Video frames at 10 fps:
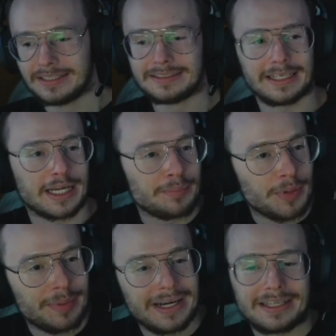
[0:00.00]
Takie
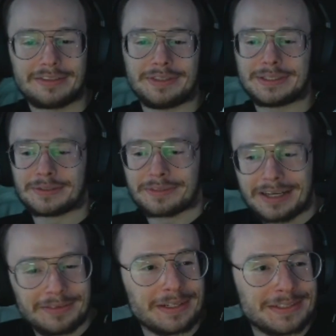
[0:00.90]
pobieranie widzów.
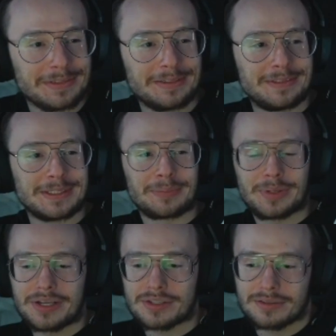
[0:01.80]
Ja wolę swoim widzom
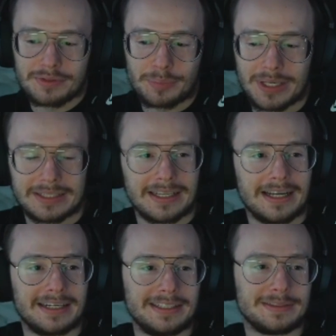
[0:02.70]
powiedzieć, że
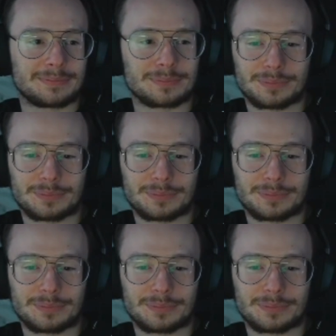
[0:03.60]
wypierdalali